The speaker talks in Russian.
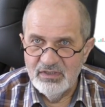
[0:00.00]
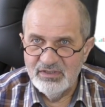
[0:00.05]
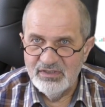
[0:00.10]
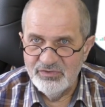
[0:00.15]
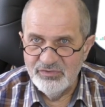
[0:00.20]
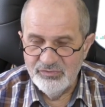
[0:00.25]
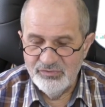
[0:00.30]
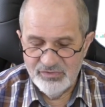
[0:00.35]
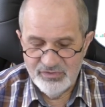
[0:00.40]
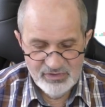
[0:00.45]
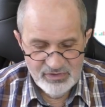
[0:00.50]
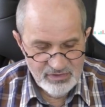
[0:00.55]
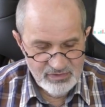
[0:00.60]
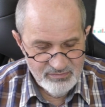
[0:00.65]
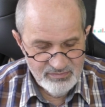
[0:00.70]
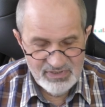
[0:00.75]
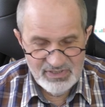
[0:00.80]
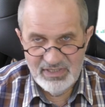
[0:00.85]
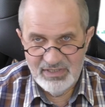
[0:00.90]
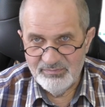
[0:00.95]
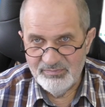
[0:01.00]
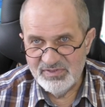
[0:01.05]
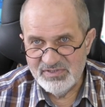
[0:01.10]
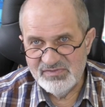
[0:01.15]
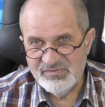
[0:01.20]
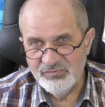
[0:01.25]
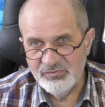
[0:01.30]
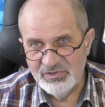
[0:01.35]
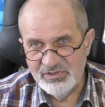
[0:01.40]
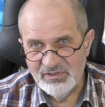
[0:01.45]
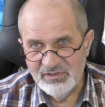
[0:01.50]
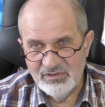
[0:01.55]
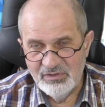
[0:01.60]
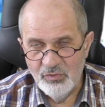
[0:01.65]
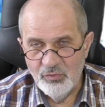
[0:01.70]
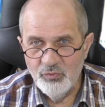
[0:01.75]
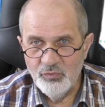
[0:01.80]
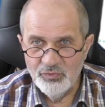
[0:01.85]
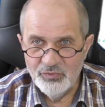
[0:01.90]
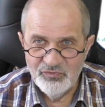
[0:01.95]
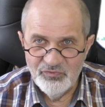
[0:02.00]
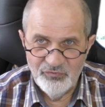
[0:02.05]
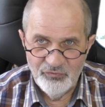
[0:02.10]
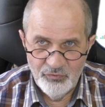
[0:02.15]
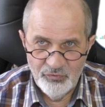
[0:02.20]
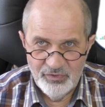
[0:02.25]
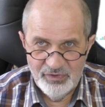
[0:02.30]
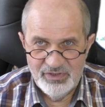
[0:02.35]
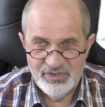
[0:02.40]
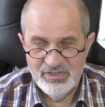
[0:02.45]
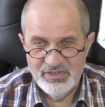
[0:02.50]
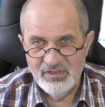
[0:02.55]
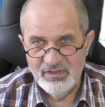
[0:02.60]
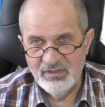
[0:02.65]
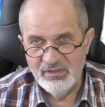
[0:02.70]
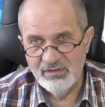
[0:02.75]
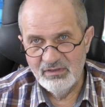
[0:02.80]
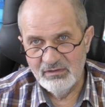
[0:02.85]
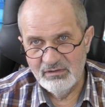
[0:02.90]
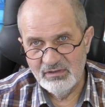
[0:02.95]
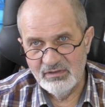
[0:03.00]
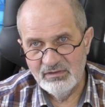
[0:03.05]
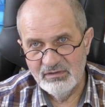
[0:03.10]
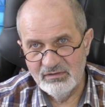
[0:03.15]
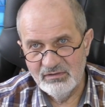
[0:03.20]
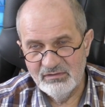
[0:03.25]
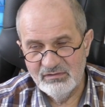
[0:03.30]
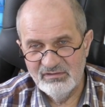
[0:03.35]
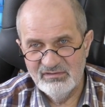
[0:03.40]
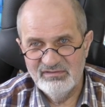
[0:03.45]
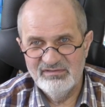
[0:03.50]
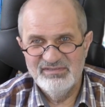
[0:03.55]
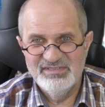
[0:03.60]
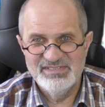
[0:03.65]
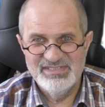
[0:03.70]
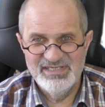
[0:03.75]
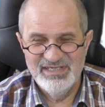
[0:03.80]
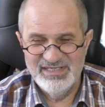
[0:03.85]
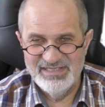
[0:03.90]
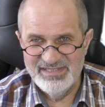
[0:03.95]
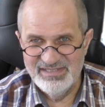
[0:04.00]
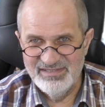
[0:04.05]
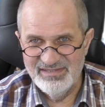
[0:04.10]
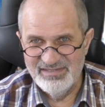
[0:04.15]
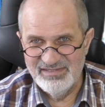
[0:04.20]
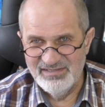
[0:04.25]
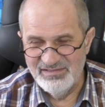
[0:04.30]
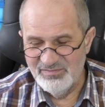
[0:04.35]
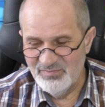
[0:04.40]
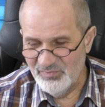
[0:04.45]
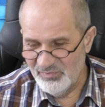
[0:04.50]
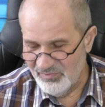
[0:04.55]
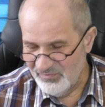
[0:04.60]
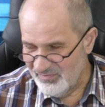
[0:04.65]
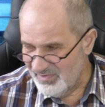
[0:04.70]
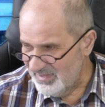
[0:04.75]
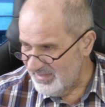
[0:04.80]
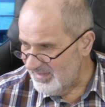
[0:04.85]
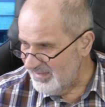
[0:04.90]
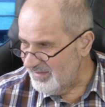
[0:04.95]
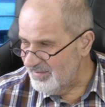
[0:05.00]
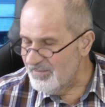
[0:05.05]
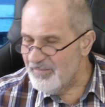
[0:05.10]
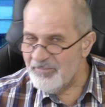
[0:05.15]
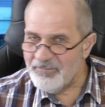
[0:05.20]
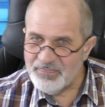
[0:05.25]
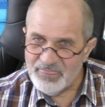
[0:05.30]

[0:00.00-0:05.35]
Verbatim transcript: которая мне позволила удвоить э, за один день буквально